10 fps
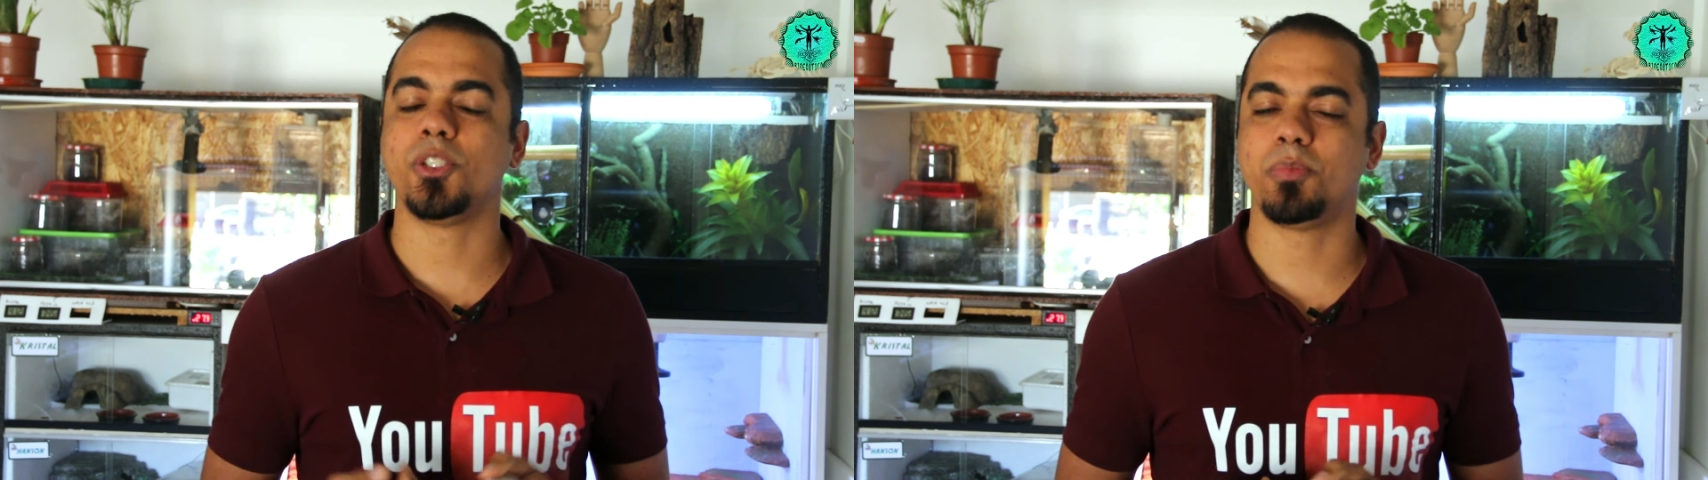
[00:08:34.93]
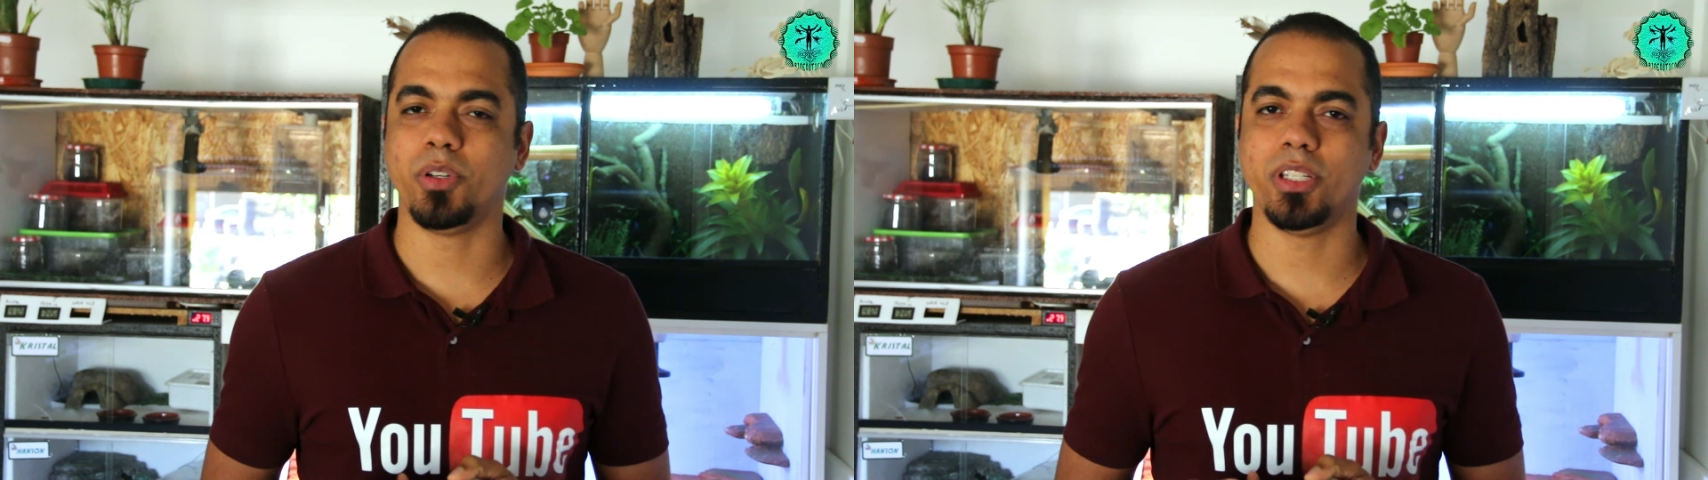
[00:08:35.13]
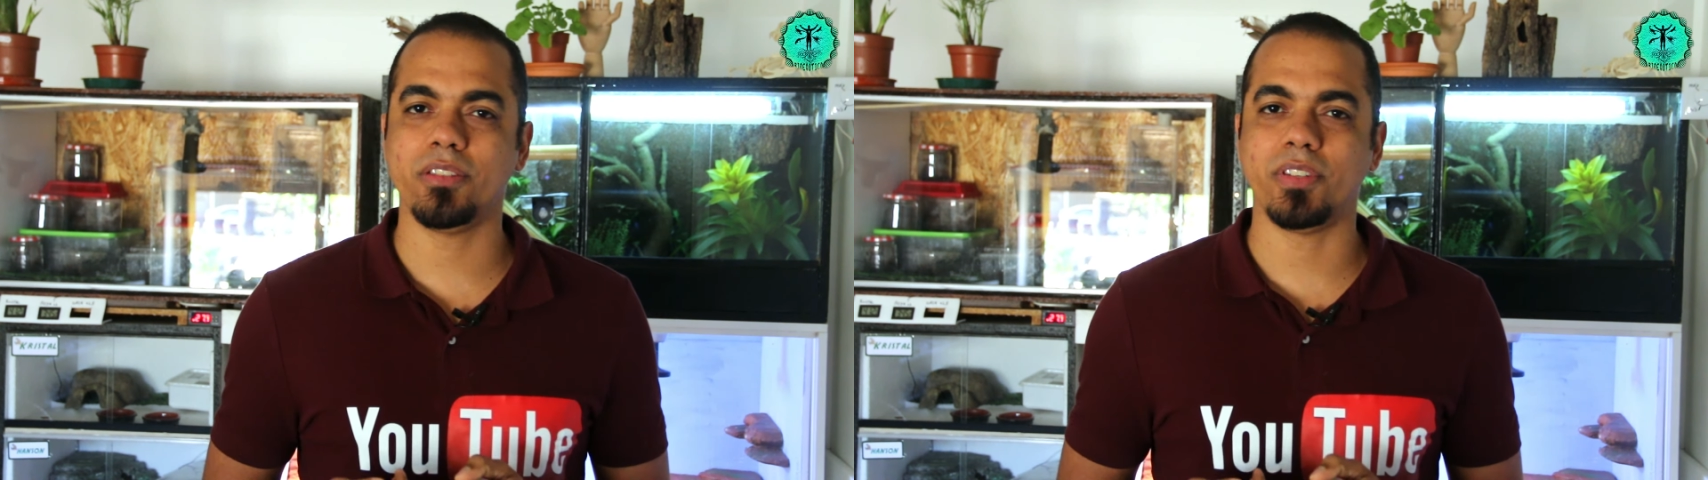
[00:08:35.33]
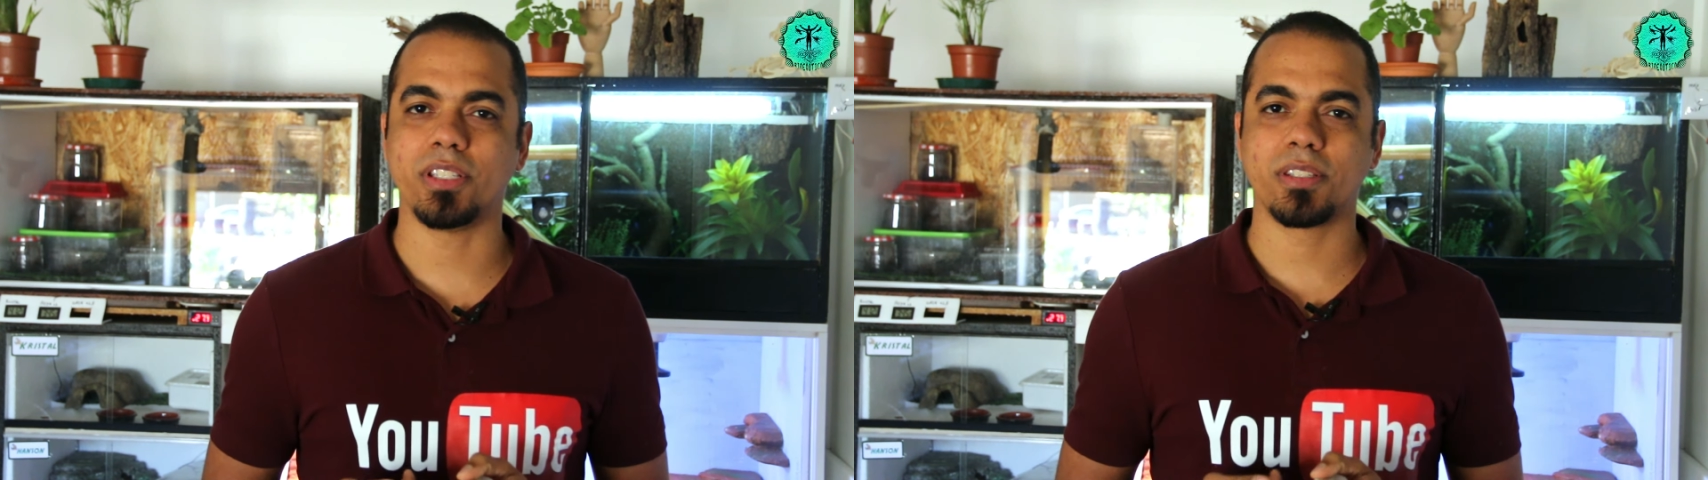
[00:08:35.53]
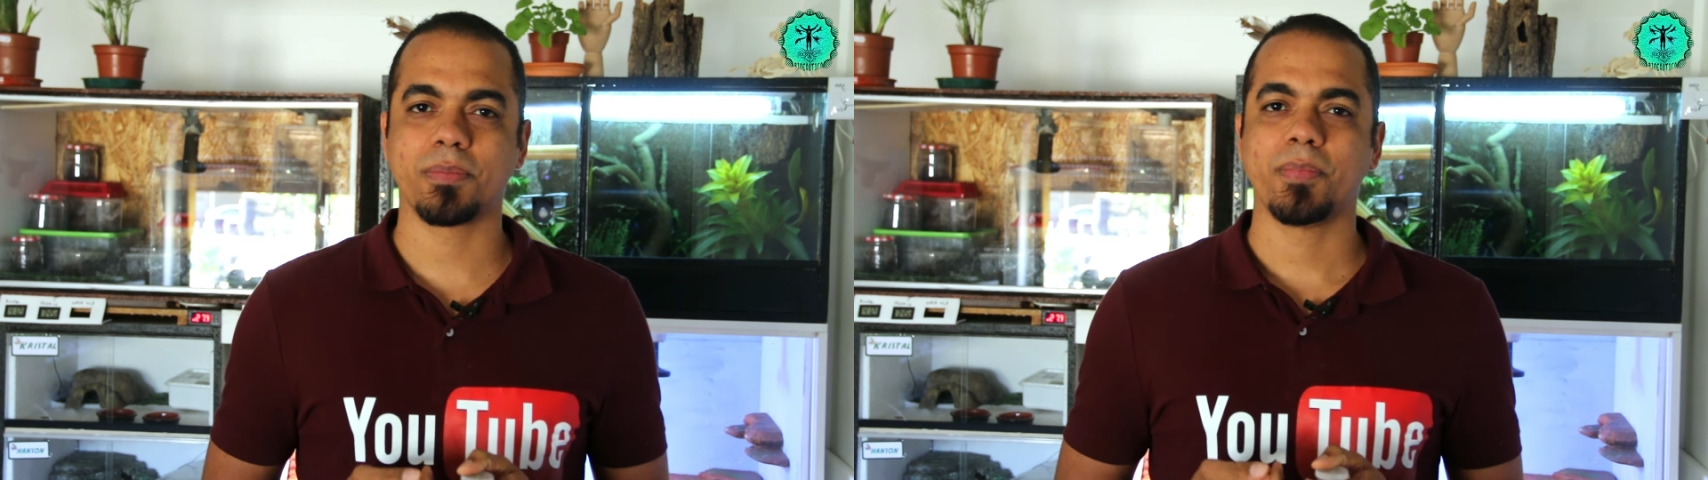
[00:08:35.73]

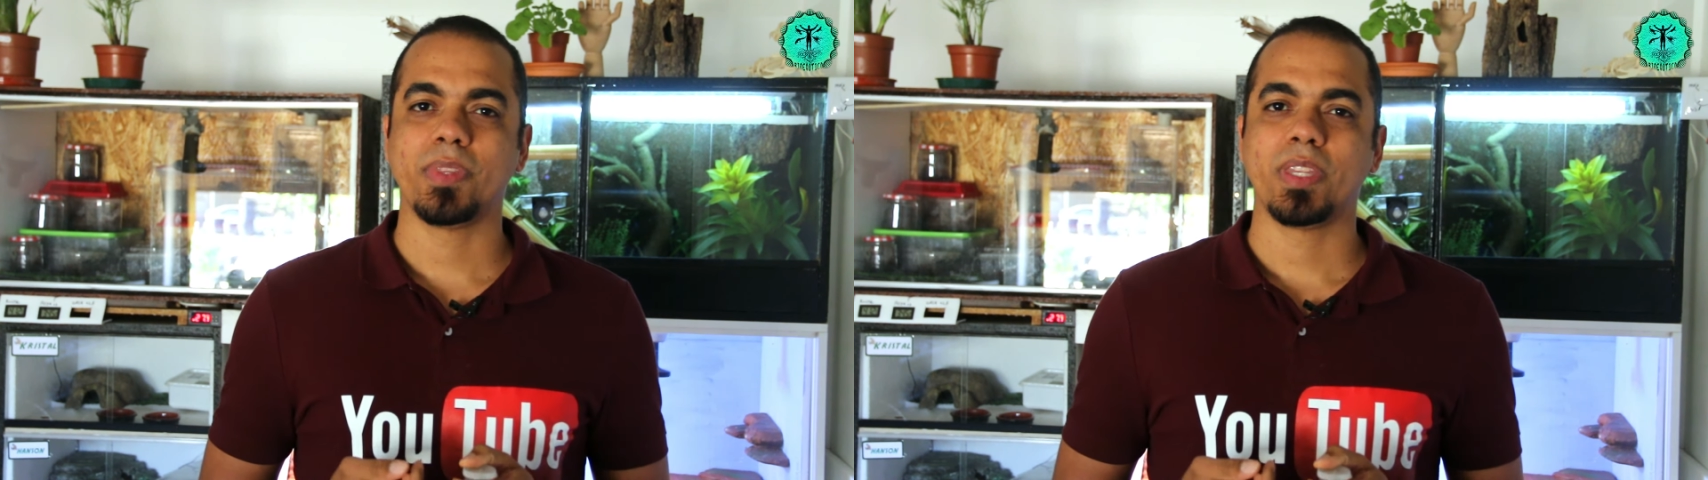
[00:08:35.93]
disponíveis,